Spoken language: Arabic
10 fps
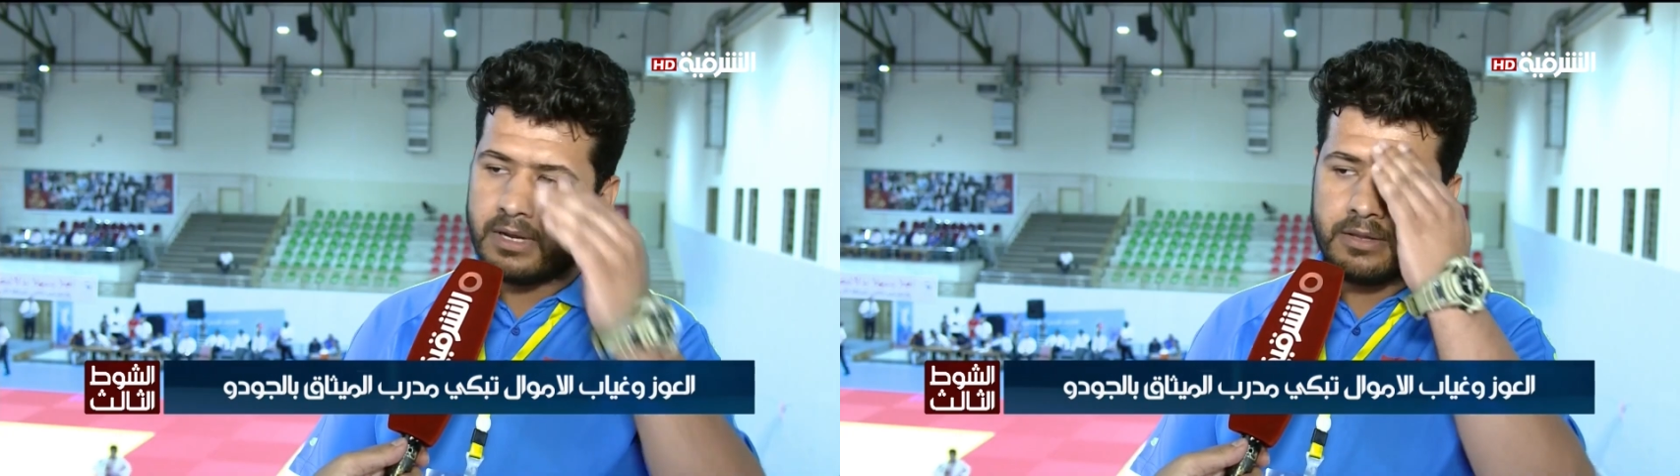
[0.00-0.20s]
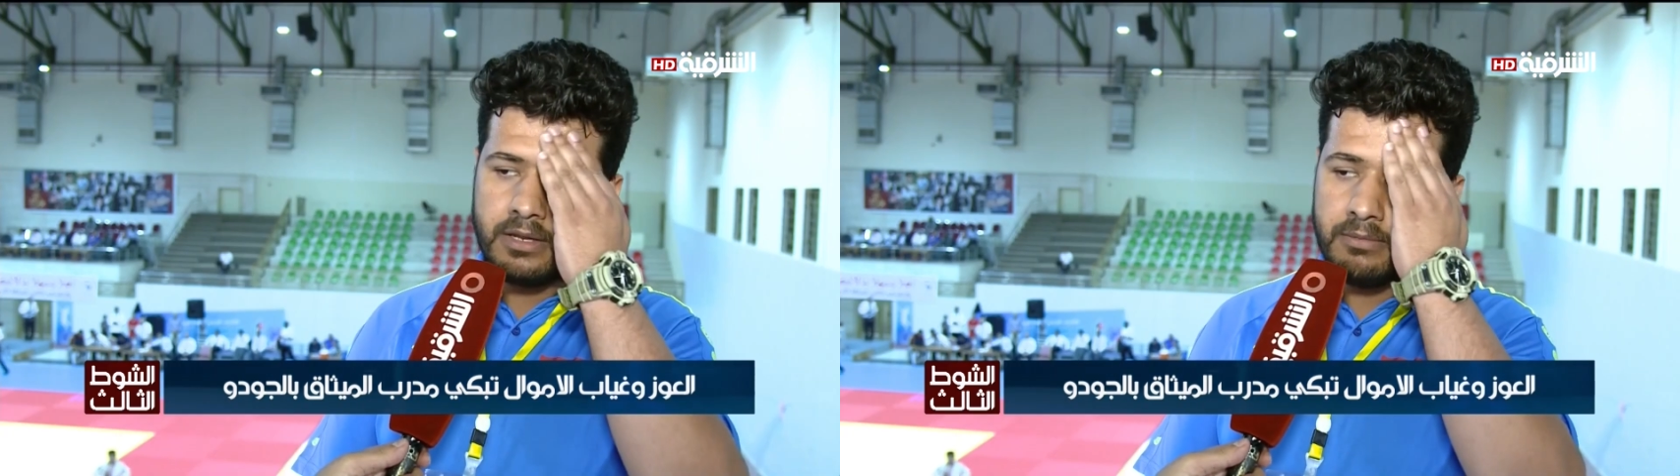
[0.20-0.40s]

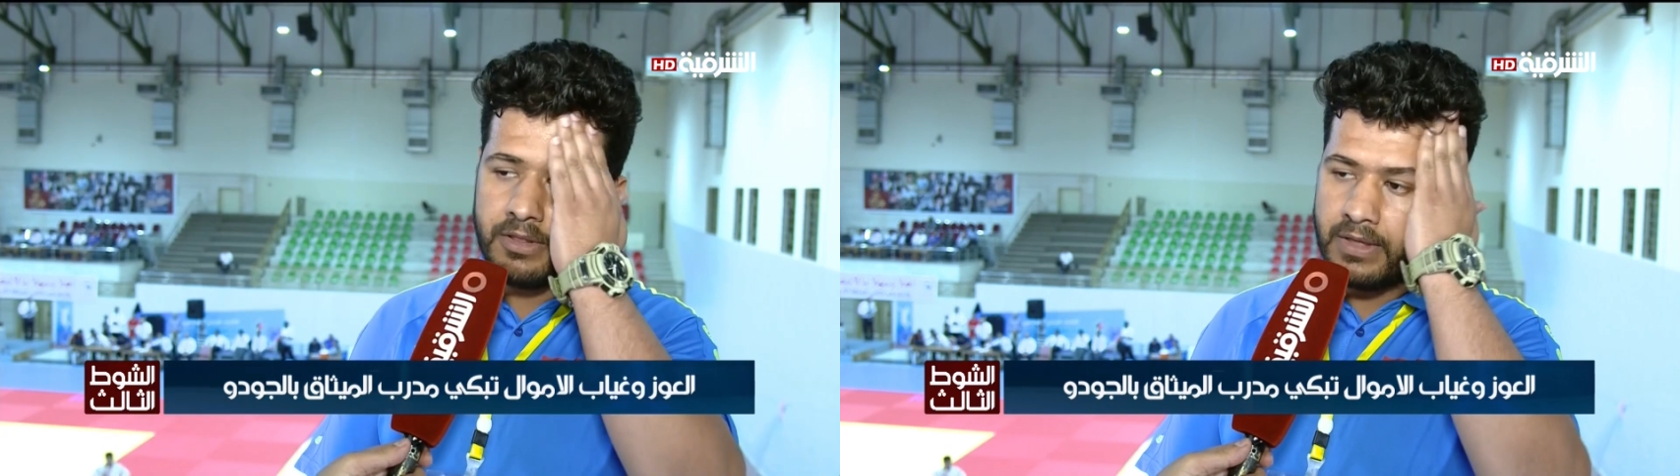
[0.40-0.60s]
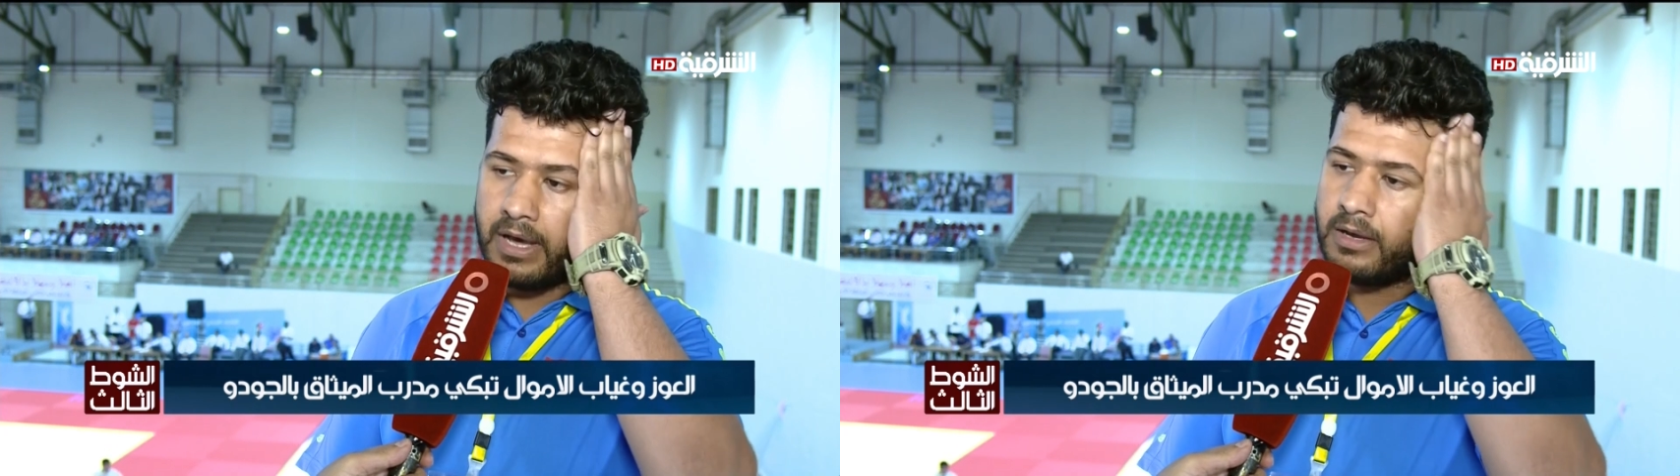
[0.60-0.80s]
لنادي
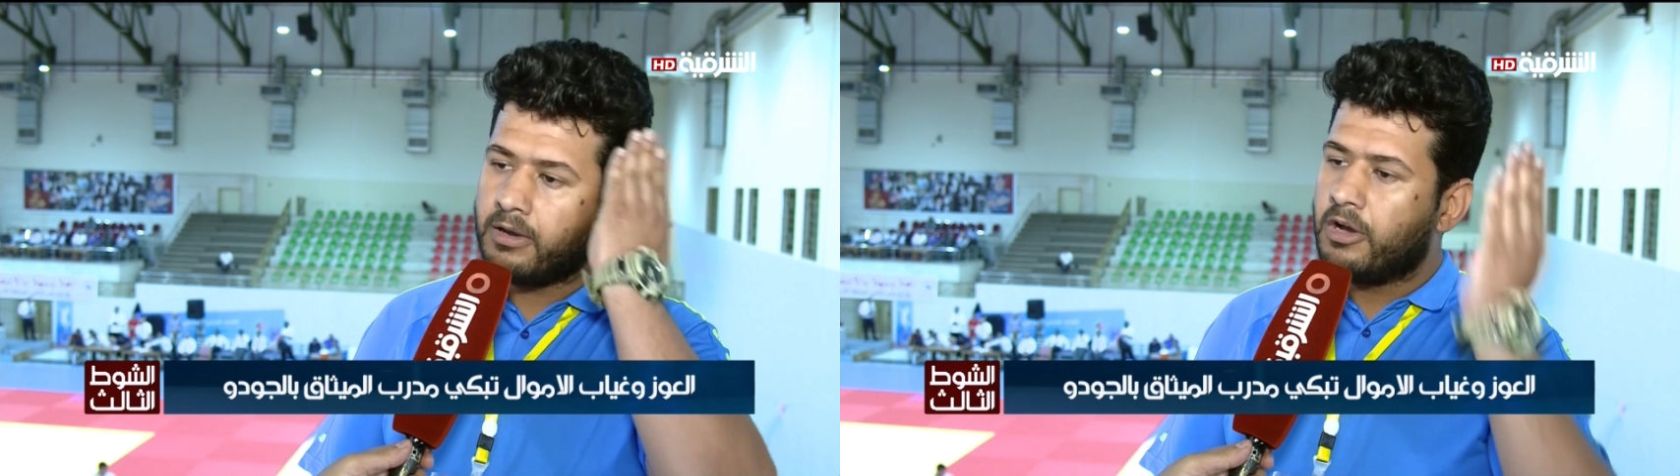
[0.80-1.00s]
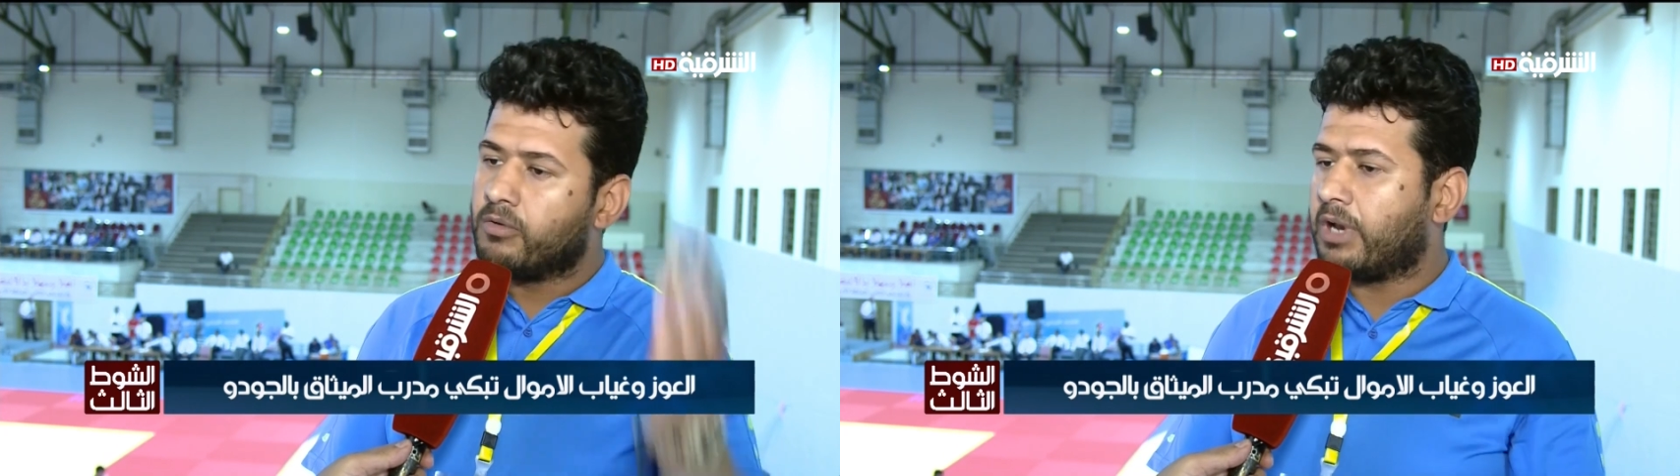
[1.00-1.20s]
الميثاق
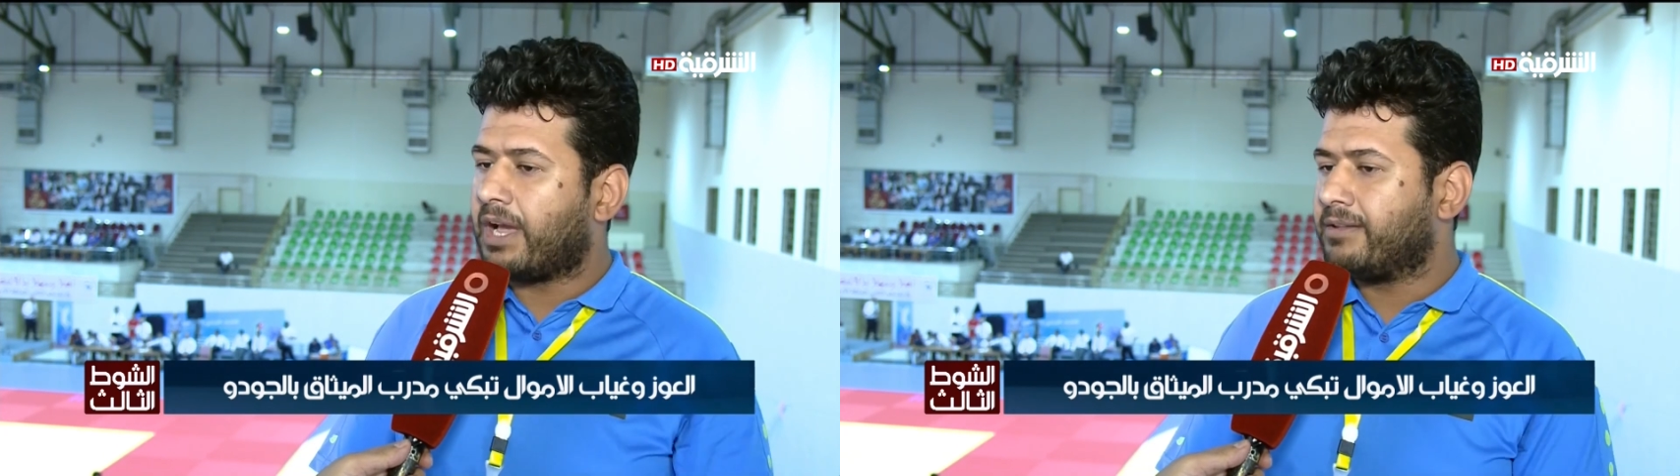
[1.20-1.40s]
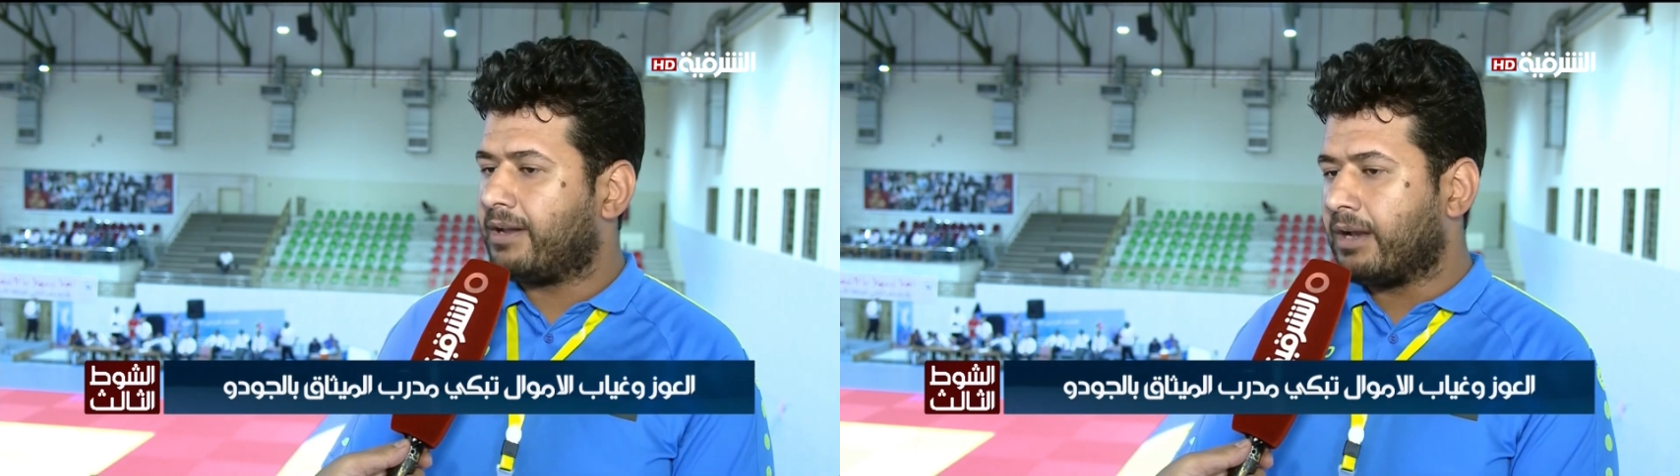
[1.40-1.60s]

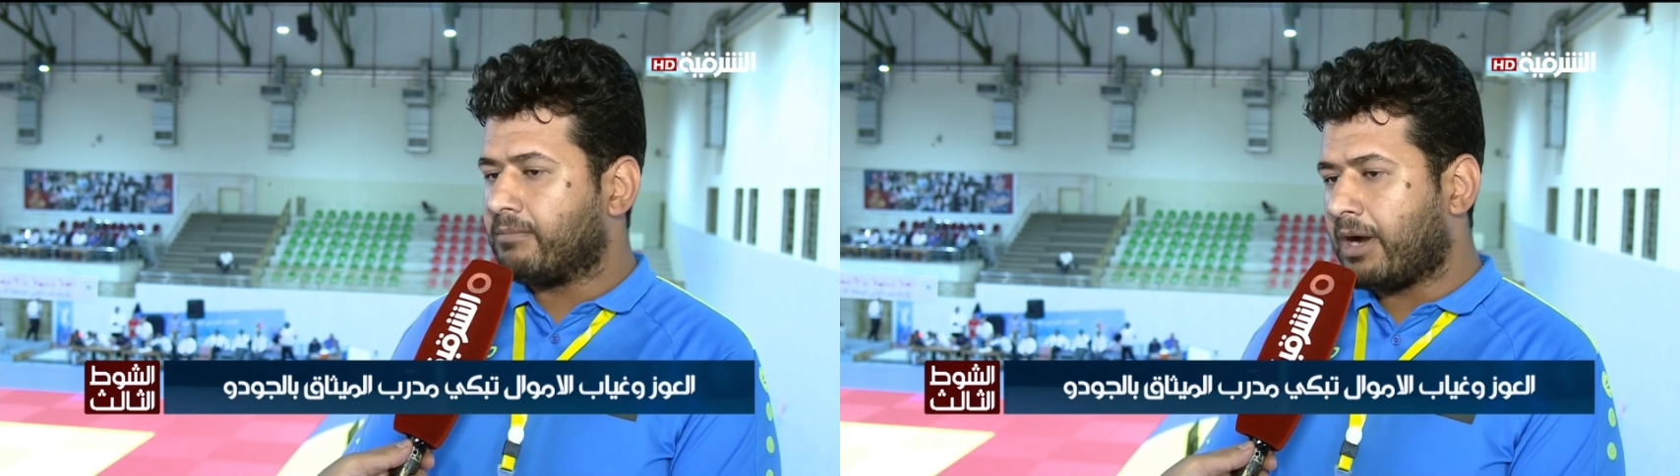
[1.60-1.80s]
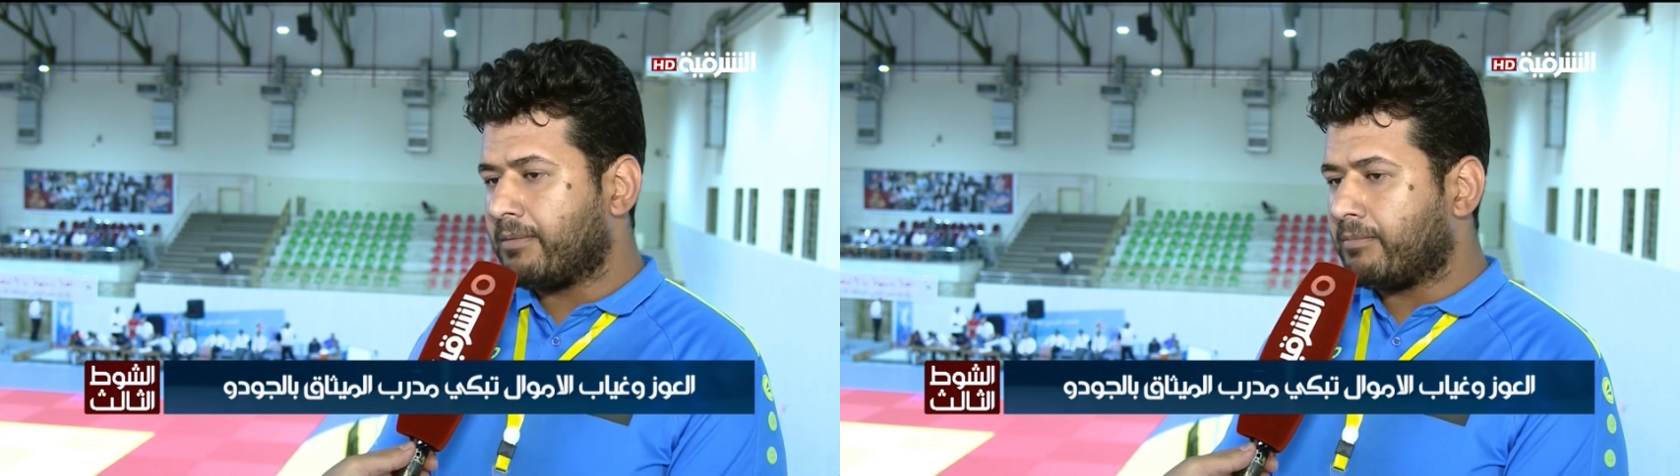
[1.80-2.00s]
ولحد الآن
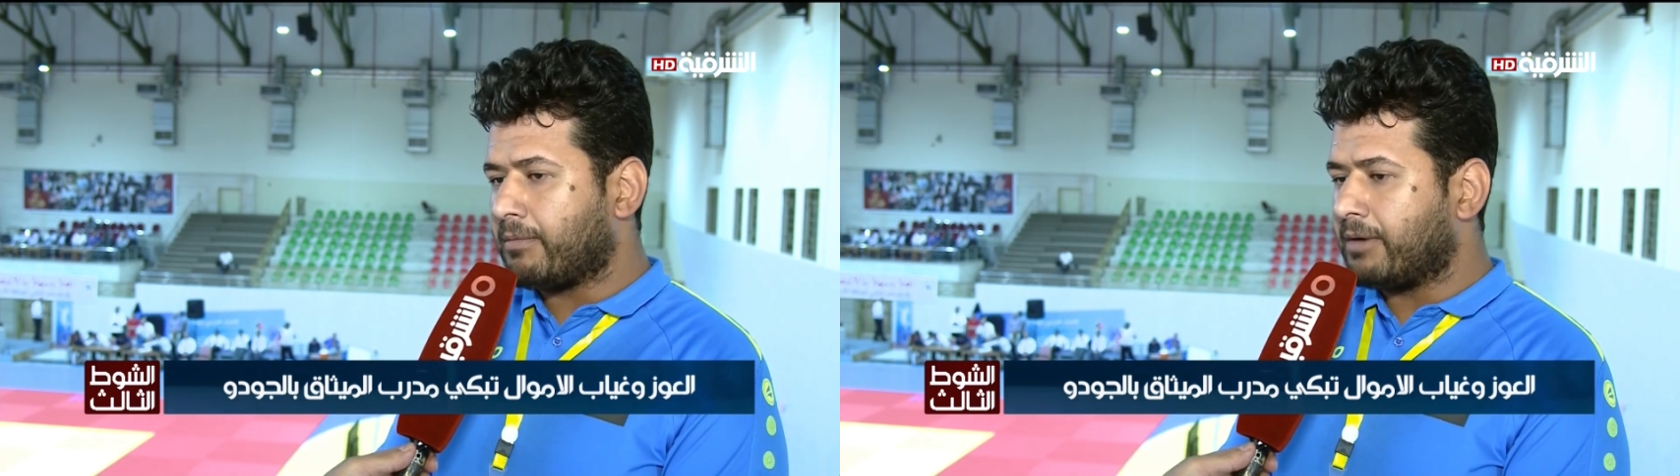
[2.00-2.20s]
ما